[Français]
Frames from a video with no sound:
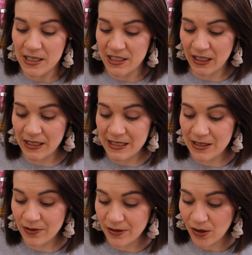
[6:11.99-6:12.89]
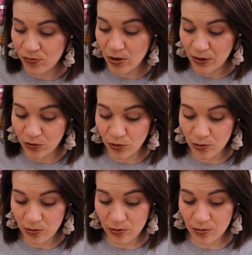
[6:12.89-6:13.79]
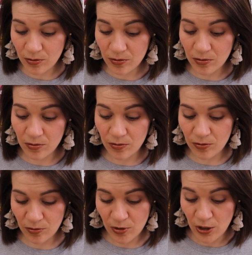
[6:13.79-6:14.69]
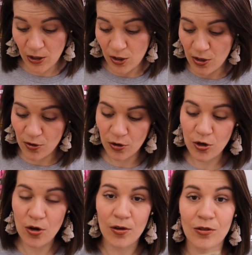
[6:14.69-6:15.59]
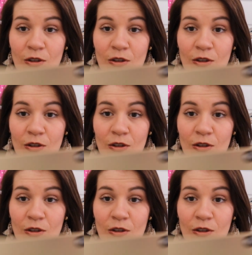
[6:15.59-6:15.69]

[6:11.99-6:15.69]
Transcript: J'ai réussi à en avoir deux euh, et encore